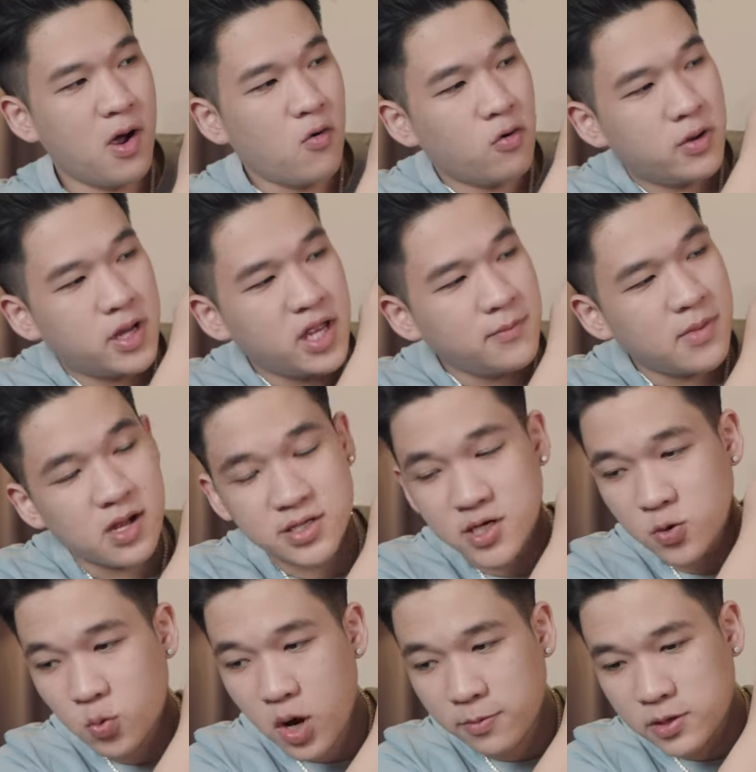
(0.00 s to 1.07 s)
màu khi mà ở
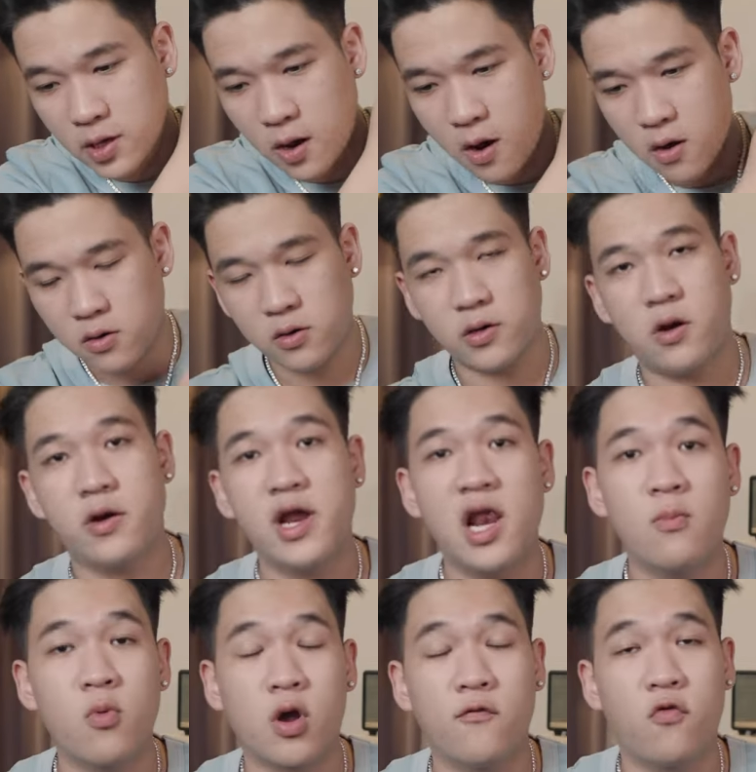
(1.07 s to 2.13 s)
trên web thì họ có nói đây
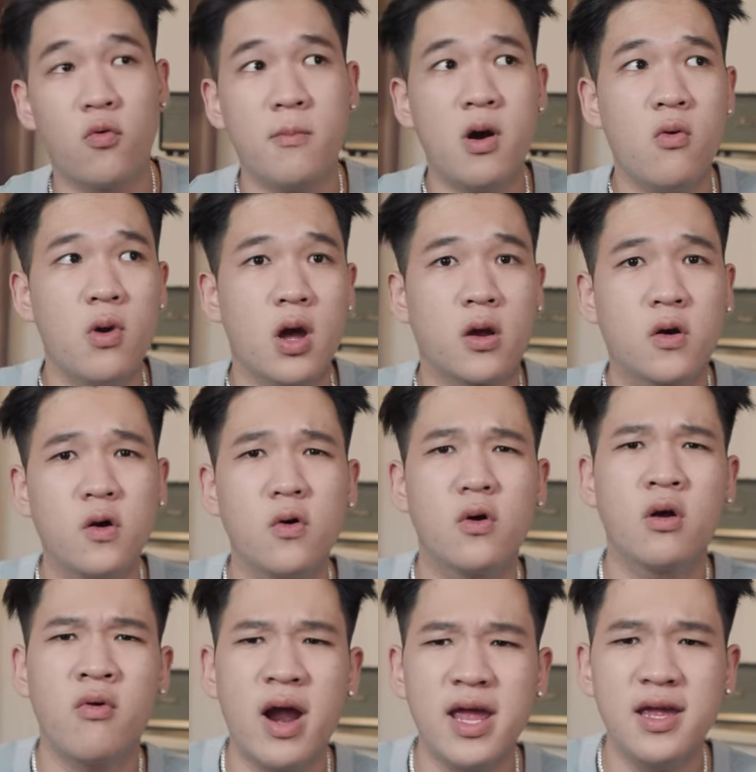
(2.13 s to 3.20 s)
là một cái phối màu là cool
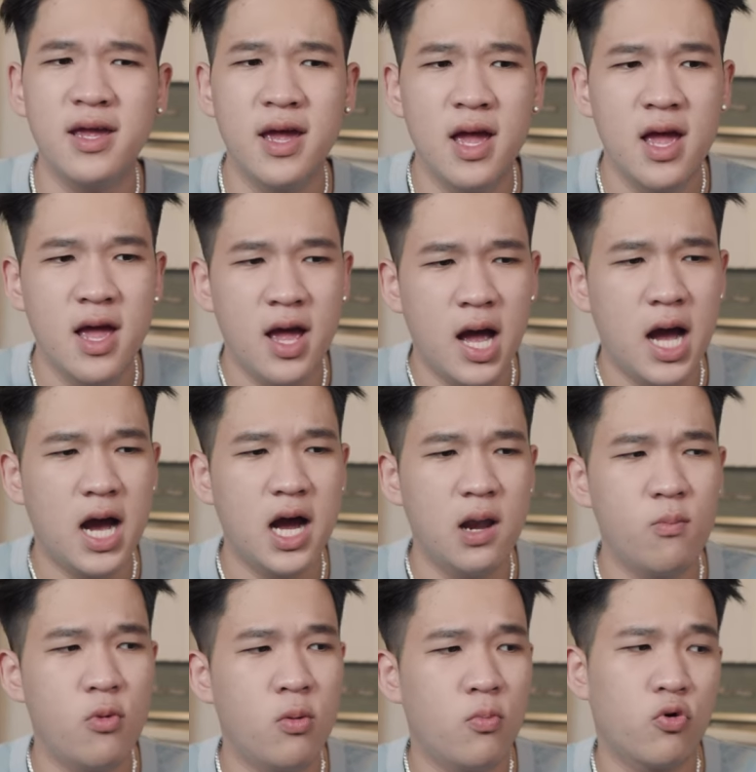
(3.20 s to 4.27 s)
gray uh,
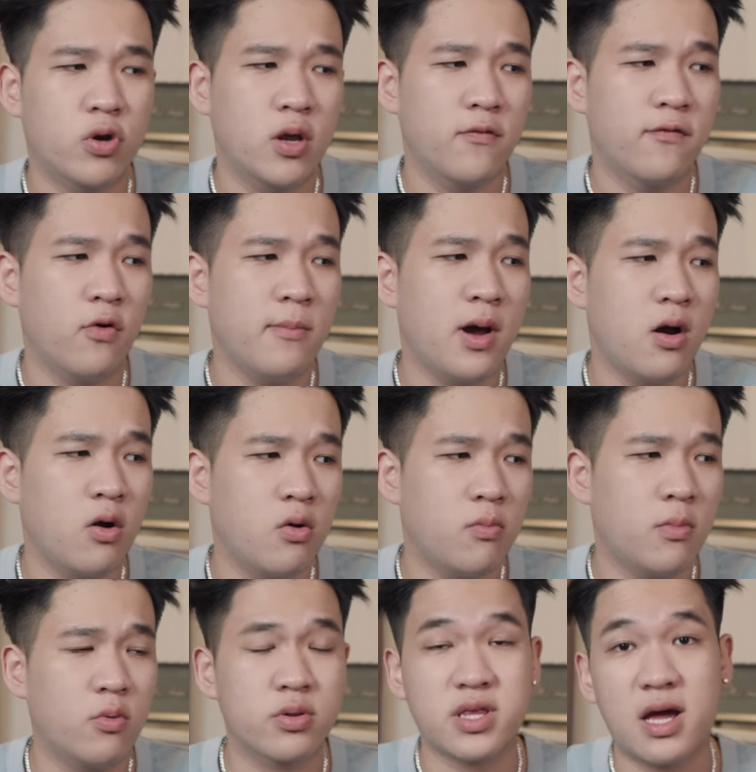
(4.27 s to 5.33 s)
ờ, một, một cái phối màu
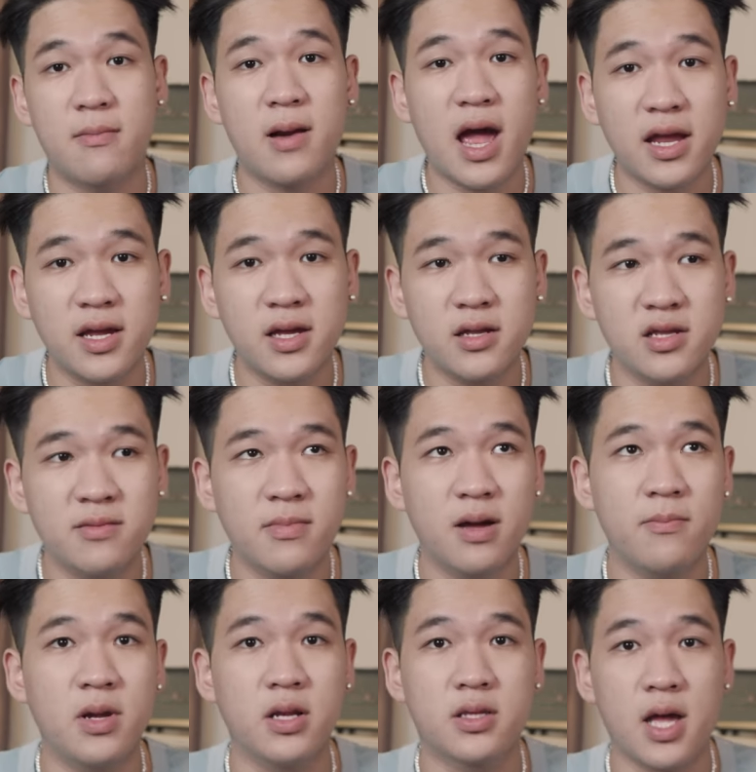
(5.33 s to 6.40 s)
màu xám lạnh ấy nhưng
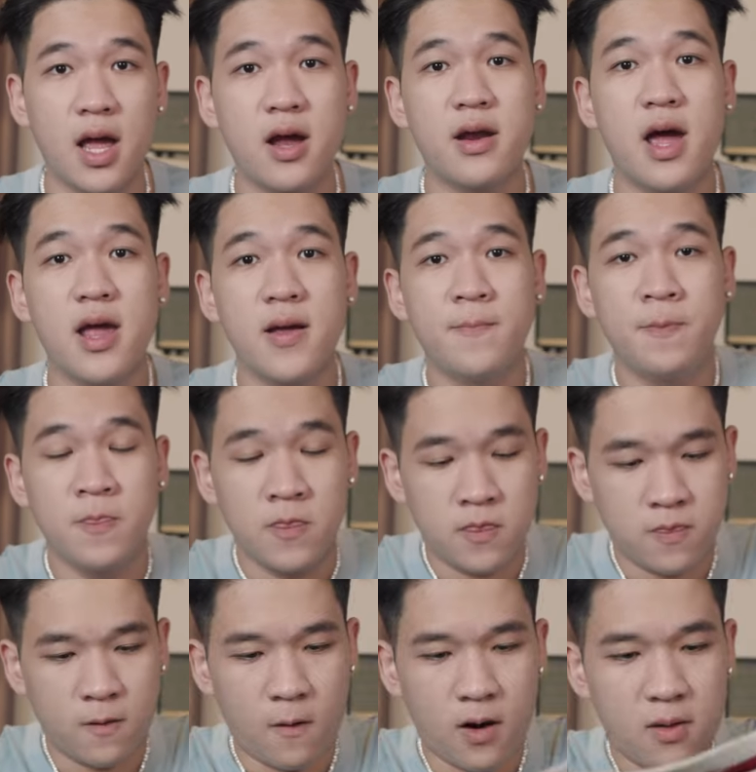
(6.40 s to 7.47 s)
mà mình thấy ở đây
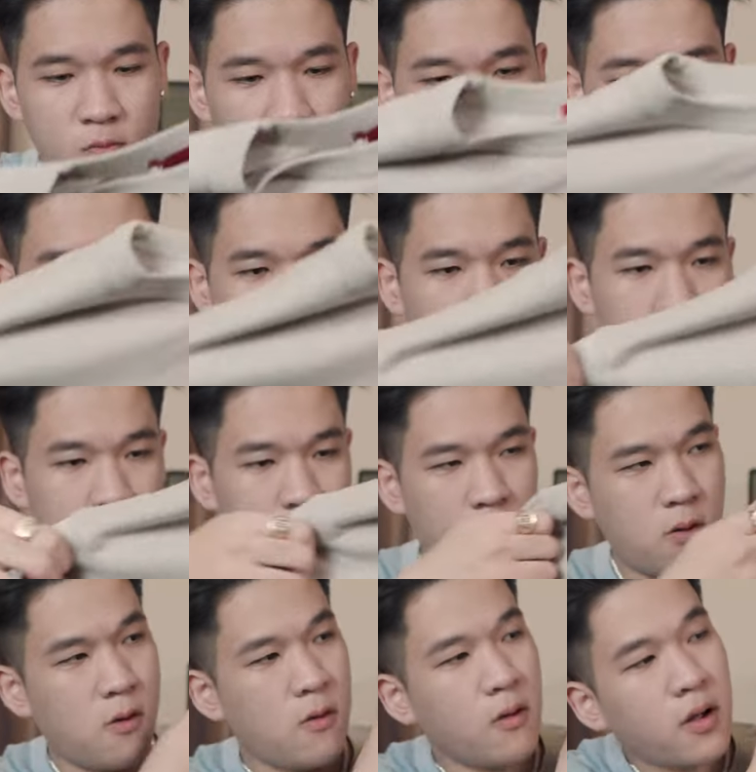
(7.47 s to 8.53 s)
nó là một cái màu và
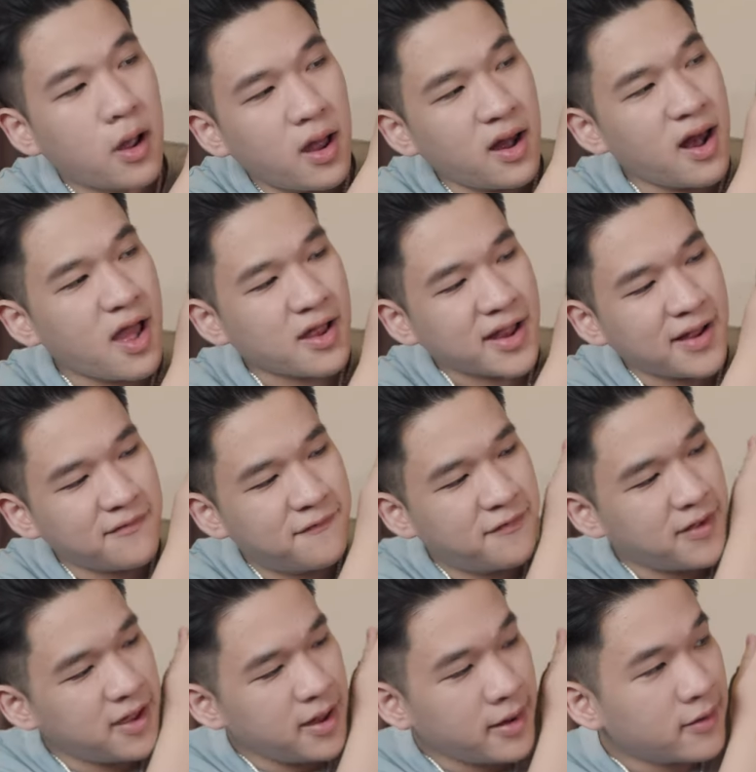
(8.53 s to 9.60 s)
nó khá là cà
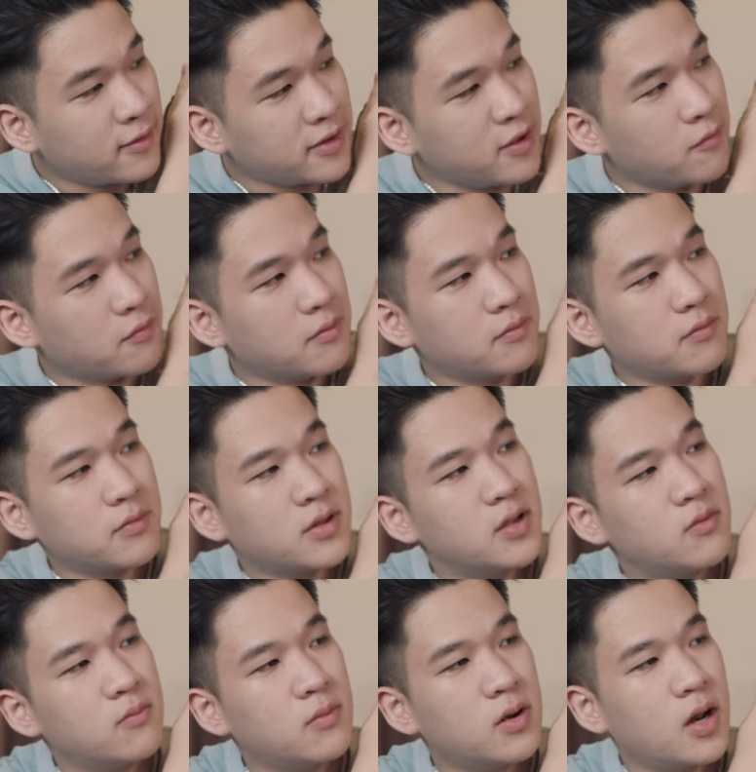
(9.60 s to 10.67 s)
phê nó kiểu
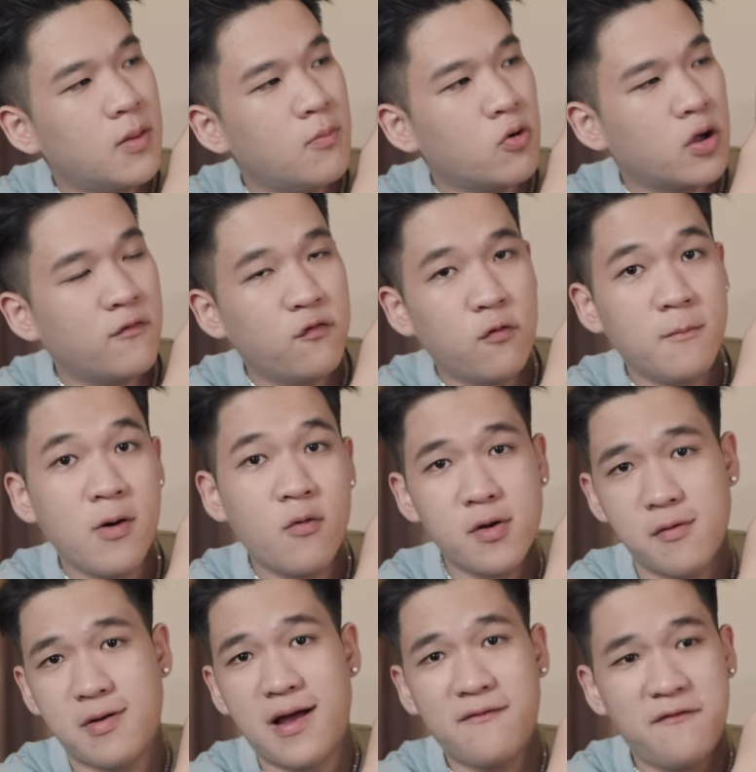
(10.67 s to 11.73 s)
kiểu là một cái phối màu
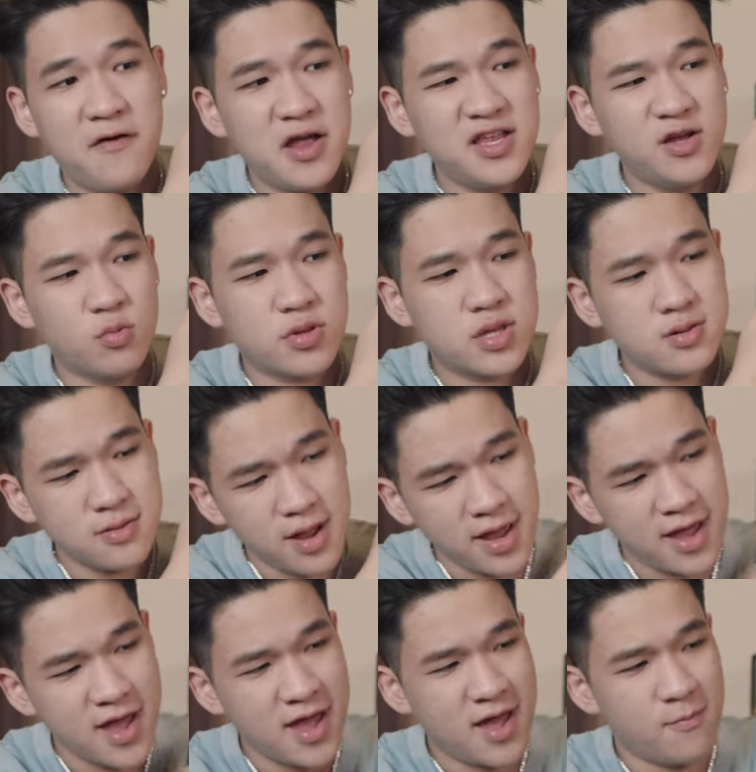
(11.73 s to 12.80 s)
kiểu cà phê nhiều sữa ấy
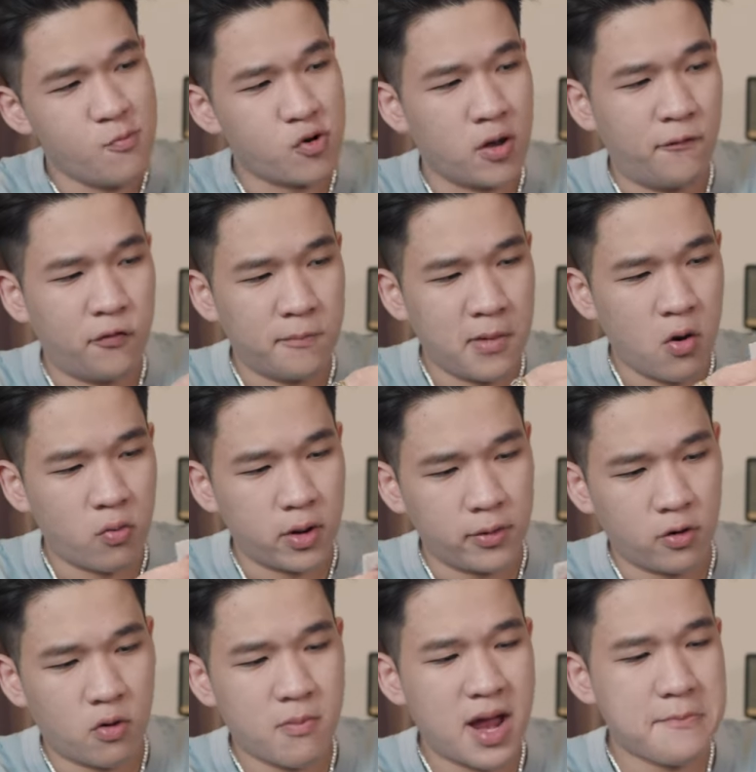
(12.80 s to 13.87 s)
một cái phối màu
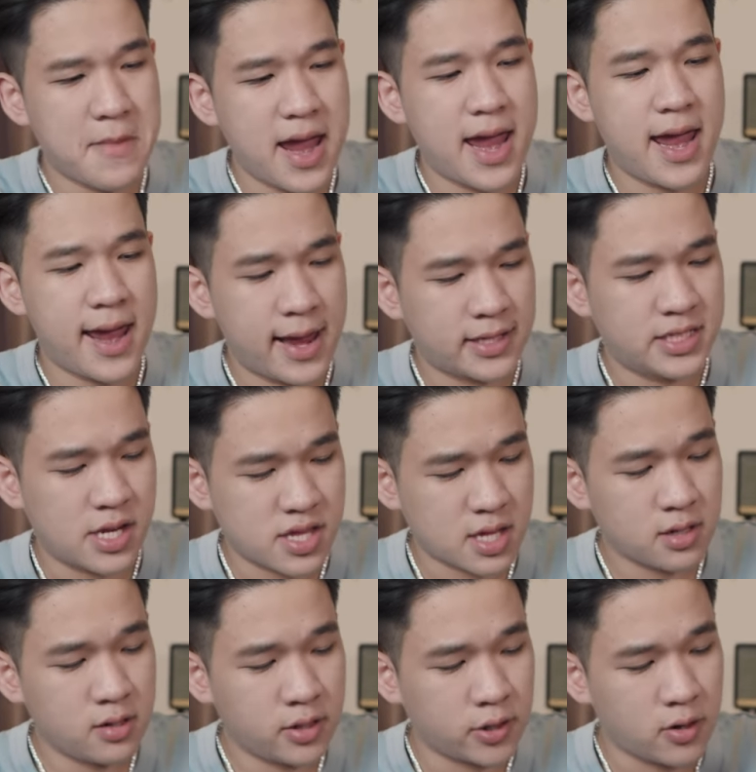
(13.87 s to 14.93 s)
kiểu nó be be chính
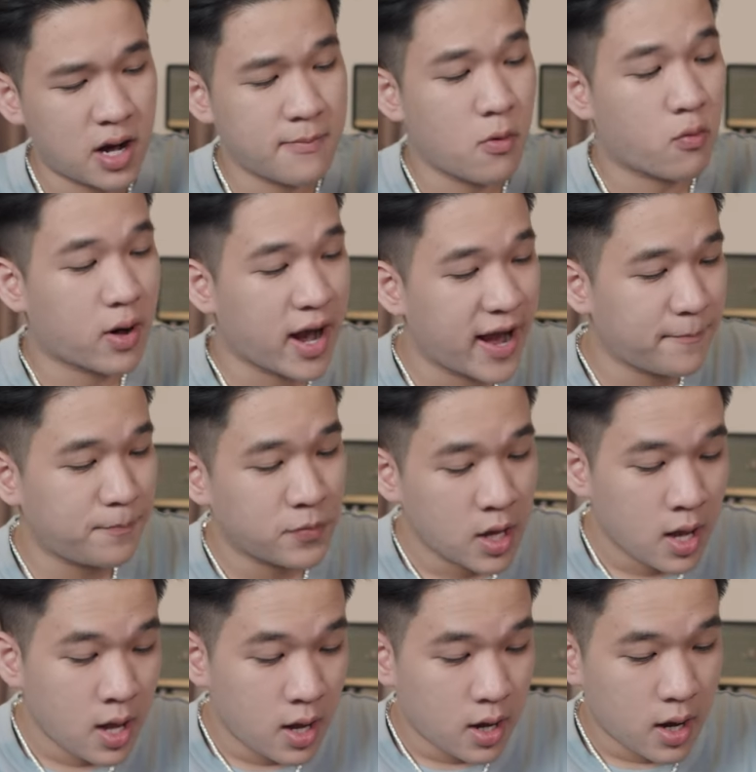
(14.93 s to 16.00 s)
xác hơn nó là một kem
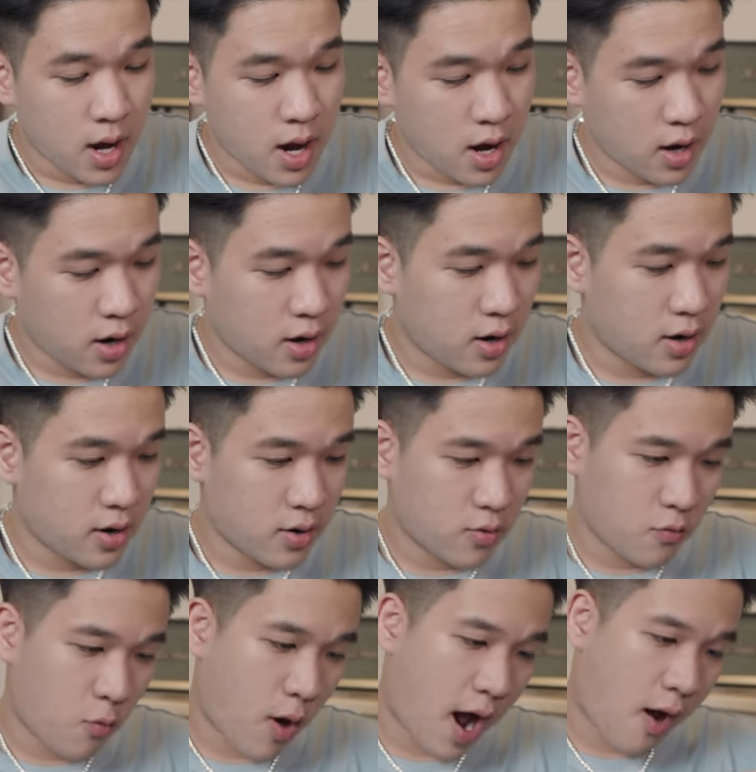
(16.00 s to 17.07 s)
uh,
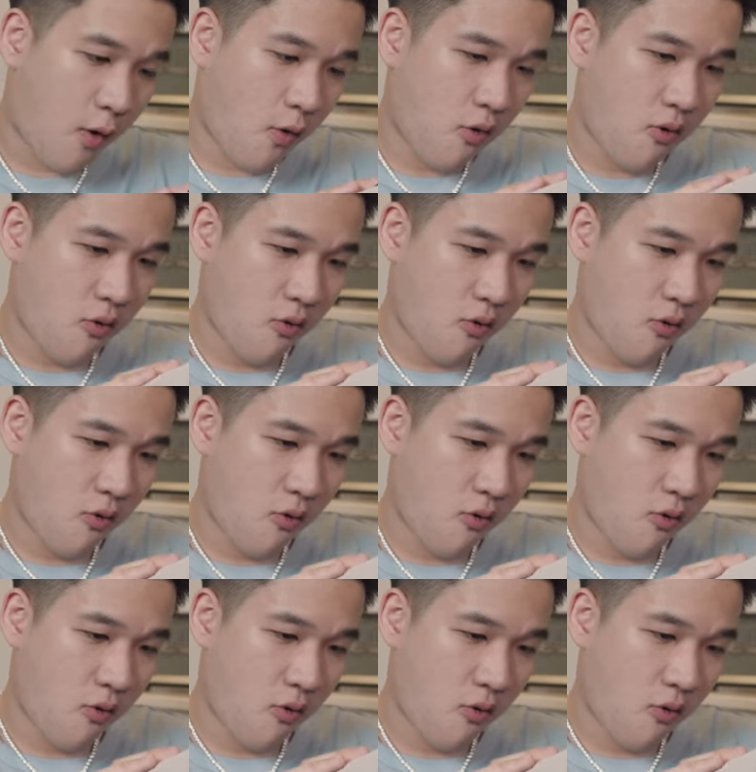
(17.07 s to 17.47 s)
wow